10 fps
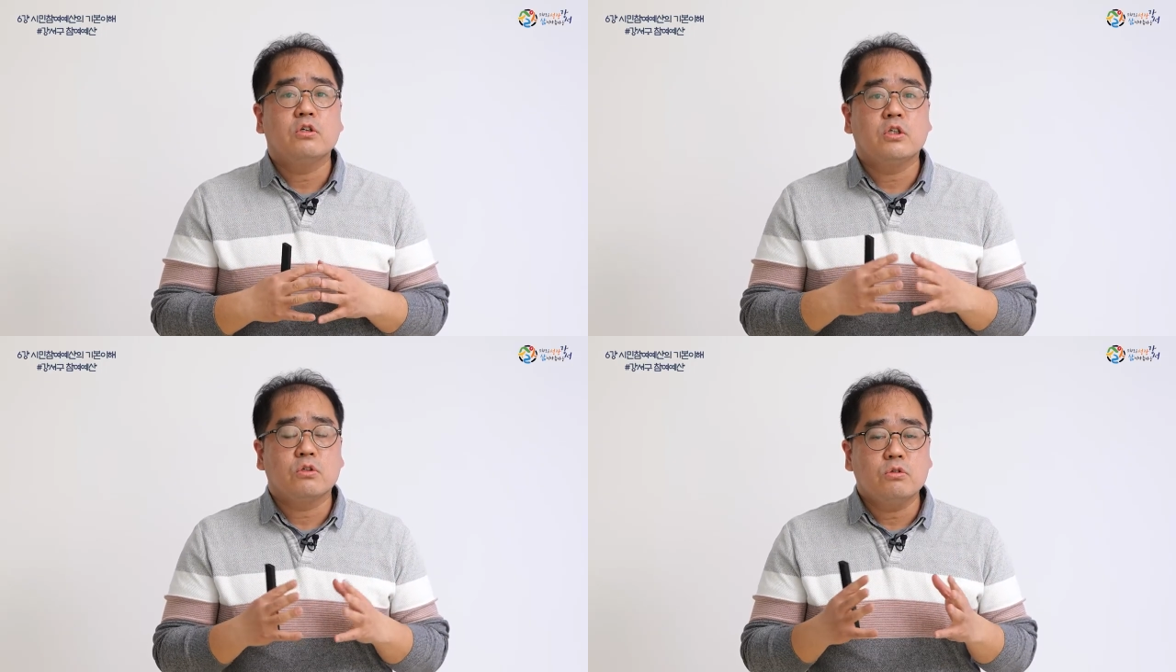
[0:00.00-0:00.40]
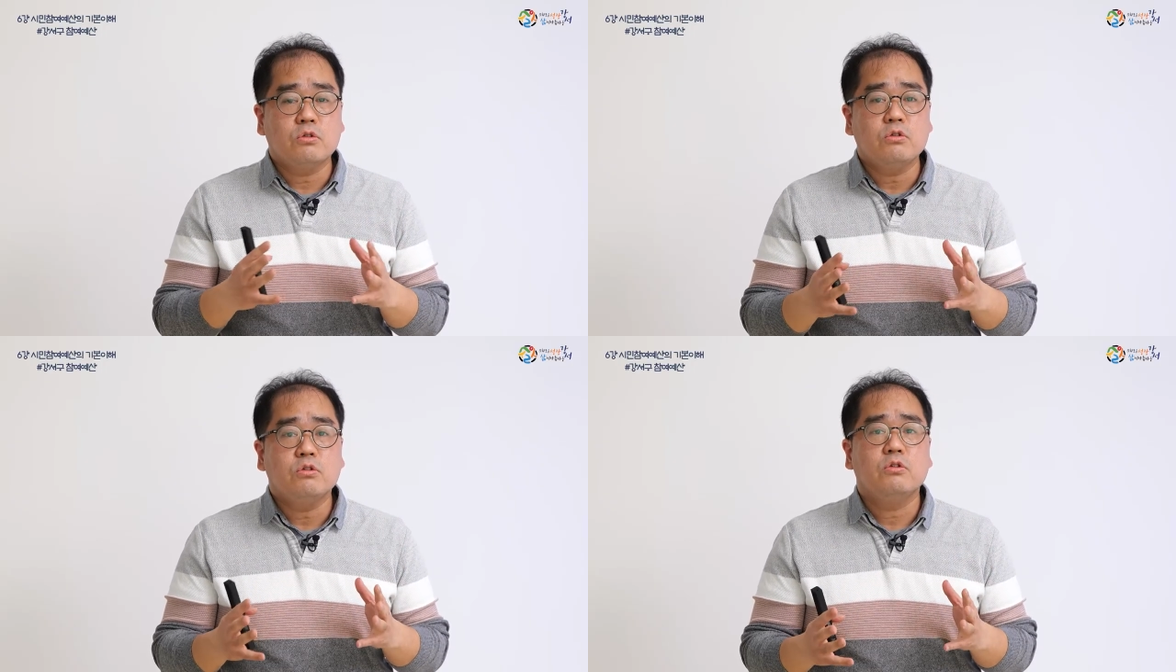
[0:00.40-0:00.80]

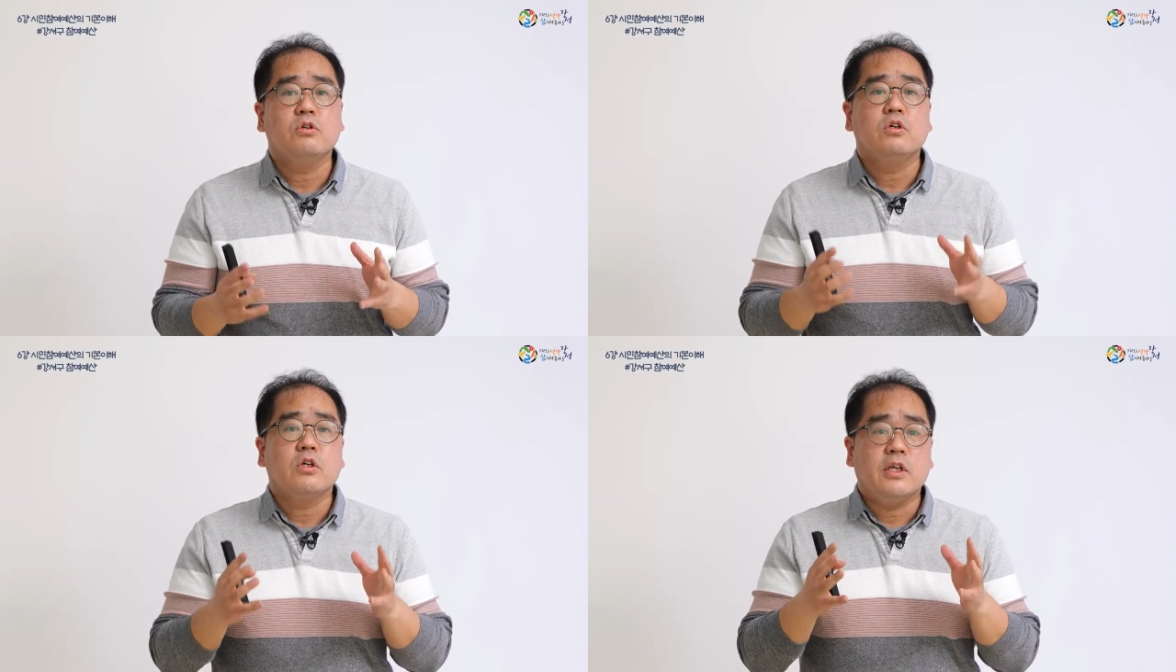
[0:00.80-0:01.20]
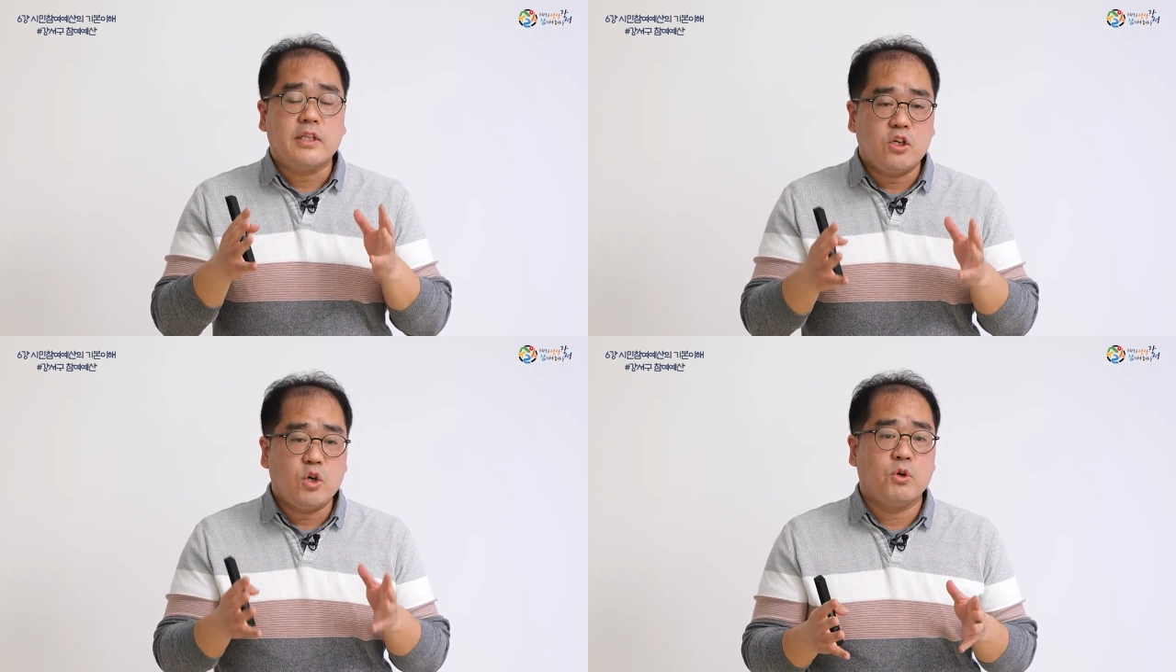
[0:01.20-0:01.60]
그리고
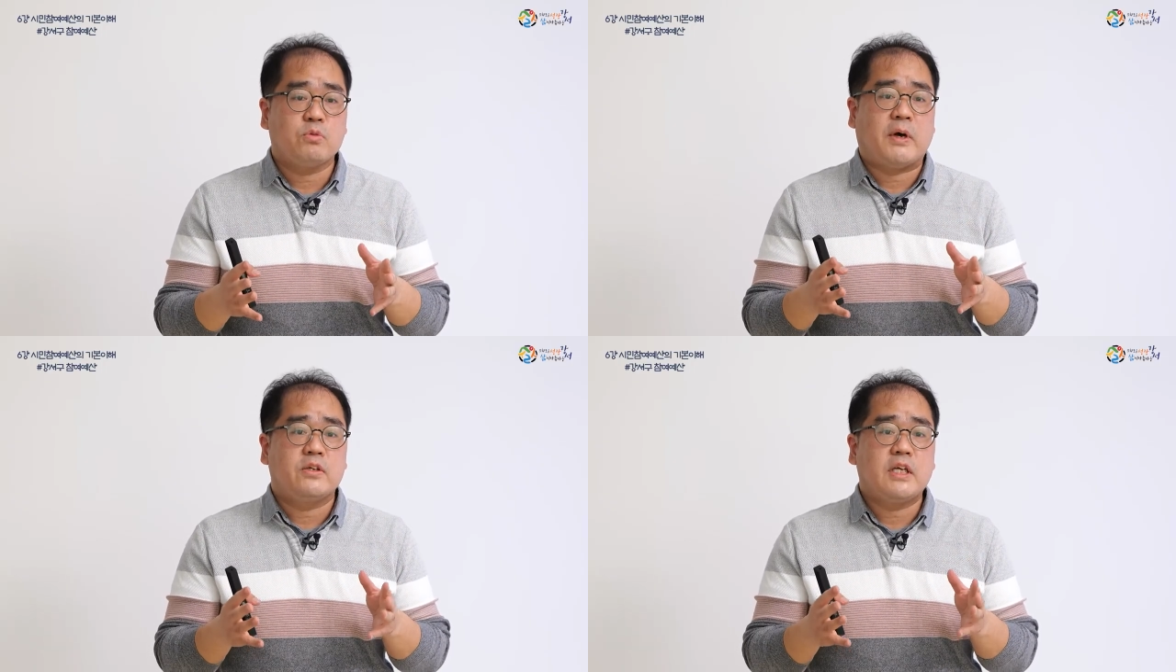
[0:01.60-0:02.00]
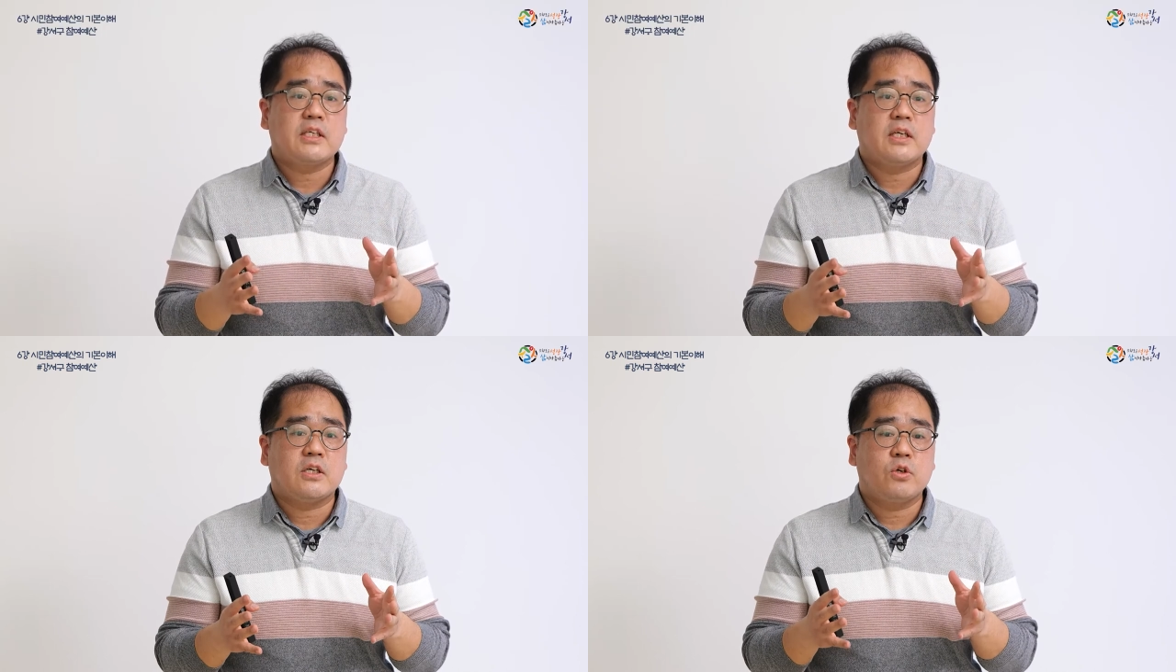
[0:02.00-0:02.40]
인테리어 비용도
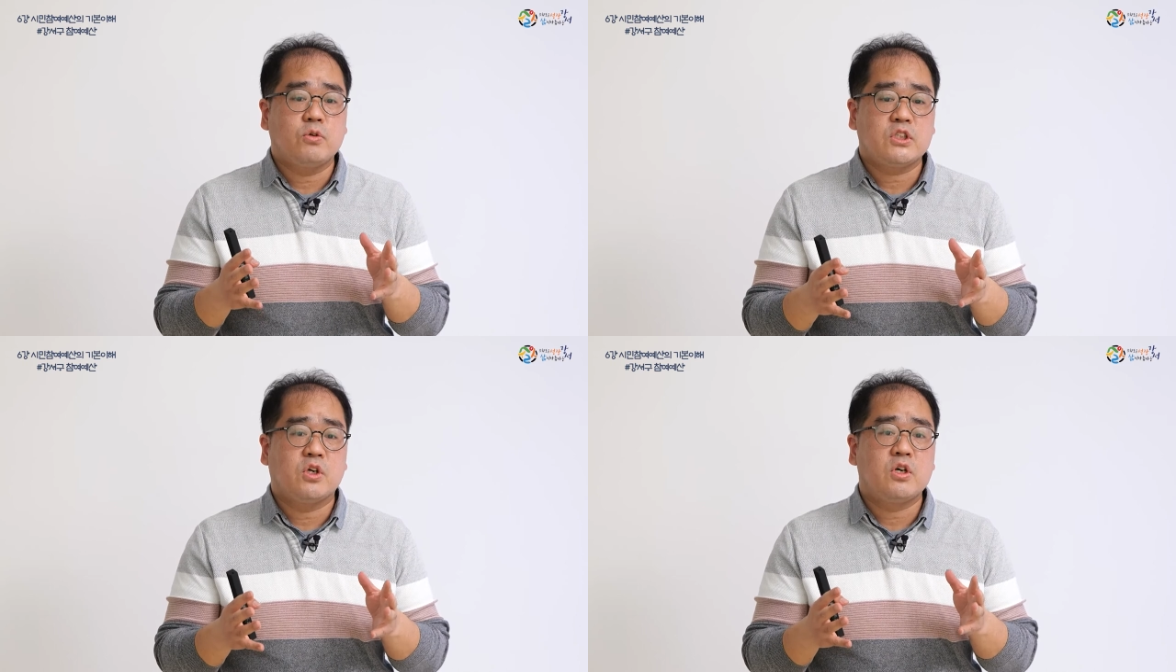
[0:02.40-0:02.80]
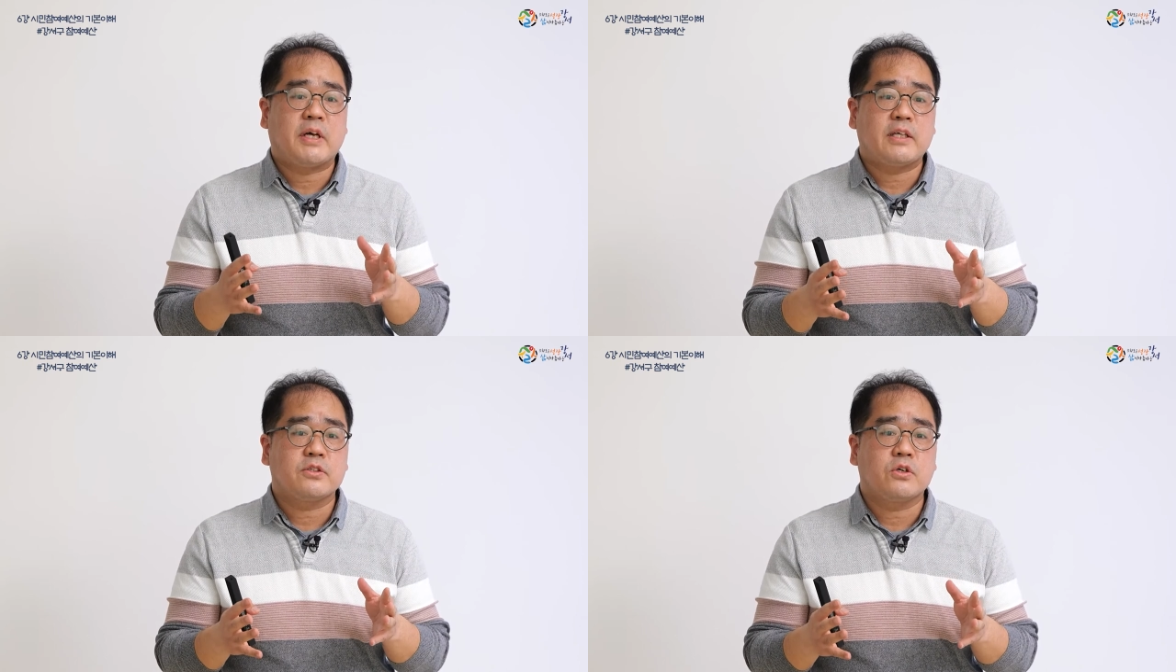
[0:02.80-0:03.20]
마련했잖아요. 서울시 지원을
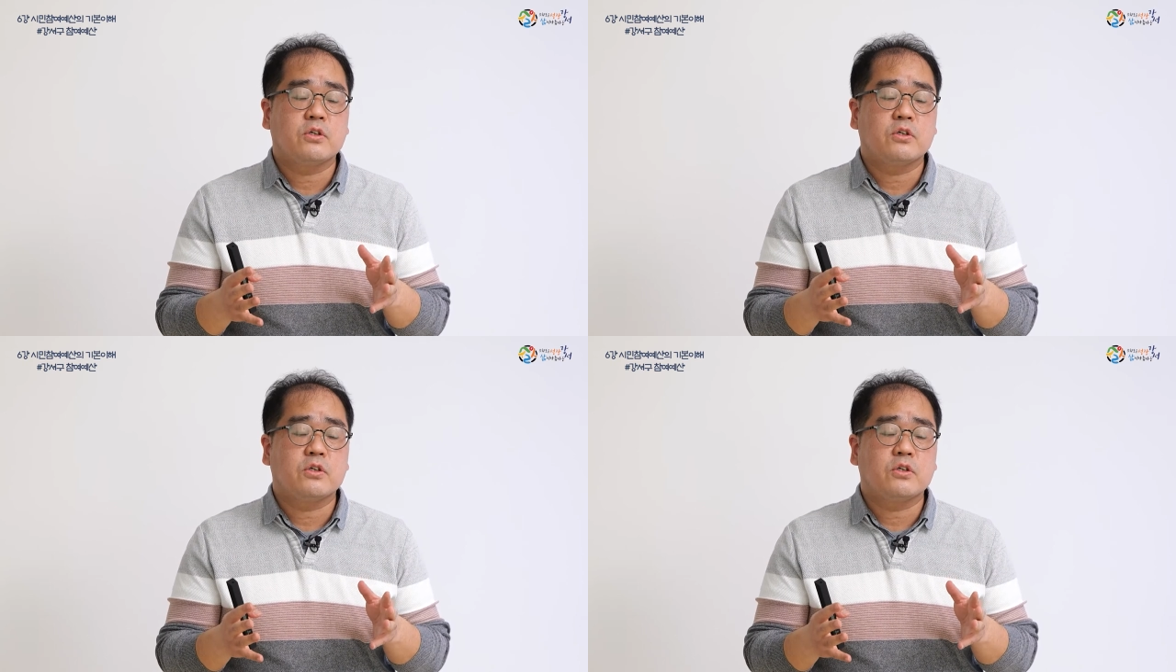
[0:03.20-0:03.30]
받아서요.